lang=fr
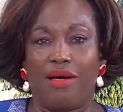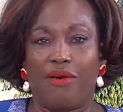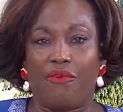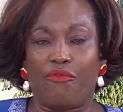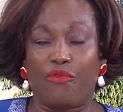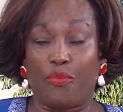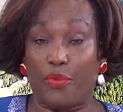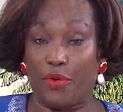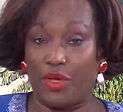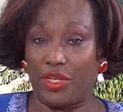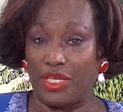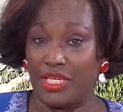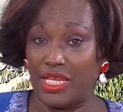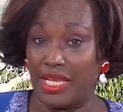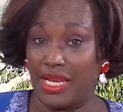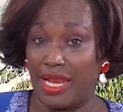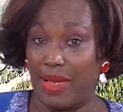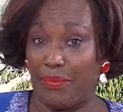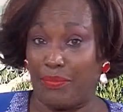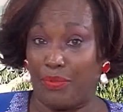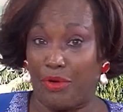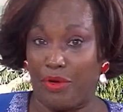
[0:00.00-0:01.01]
Vous prenez
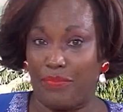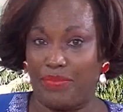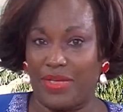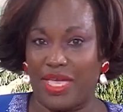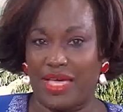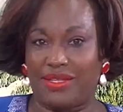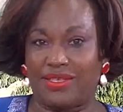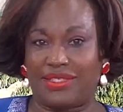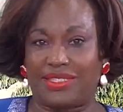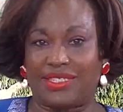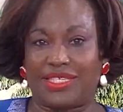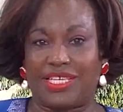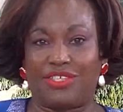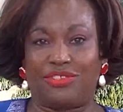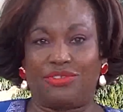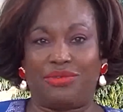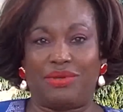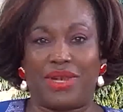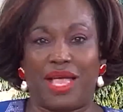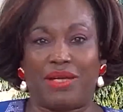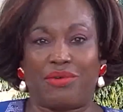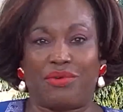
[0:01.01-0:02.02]
la première entrée
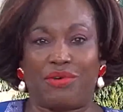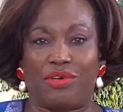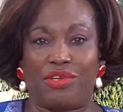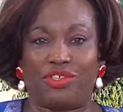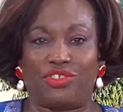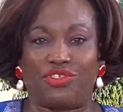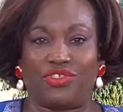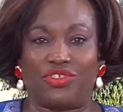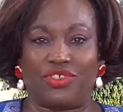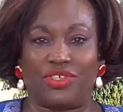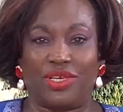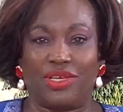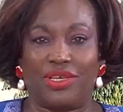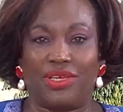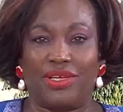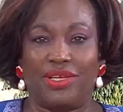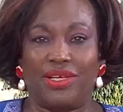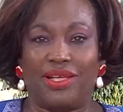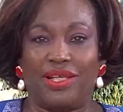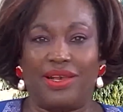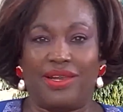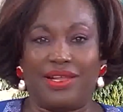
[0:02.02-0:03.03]
sur la gauche,
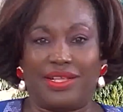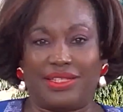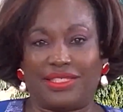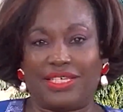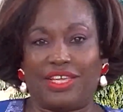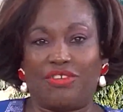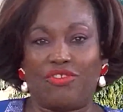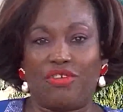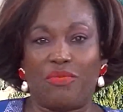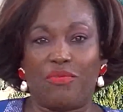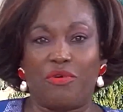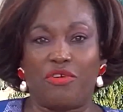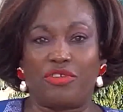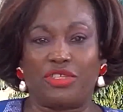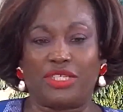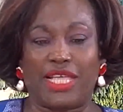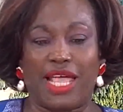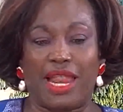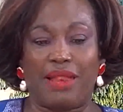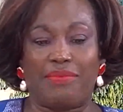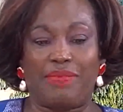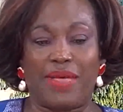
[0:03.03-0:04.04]
l'entrée de Monde
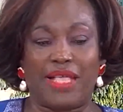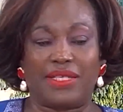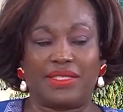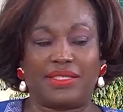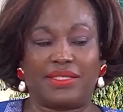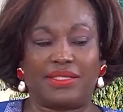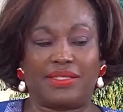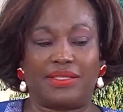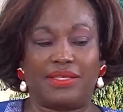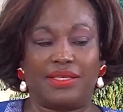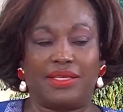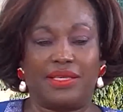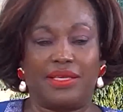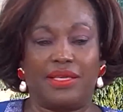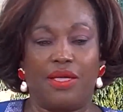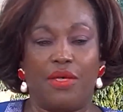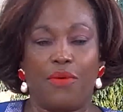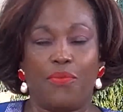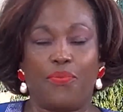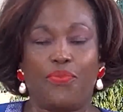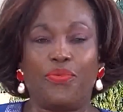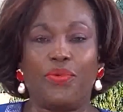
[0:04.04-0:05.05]
Calbas,
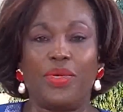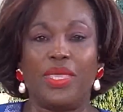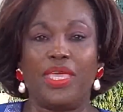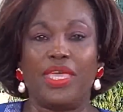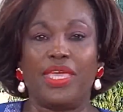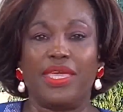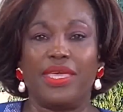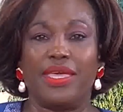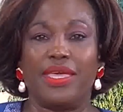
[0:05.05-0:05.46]
puis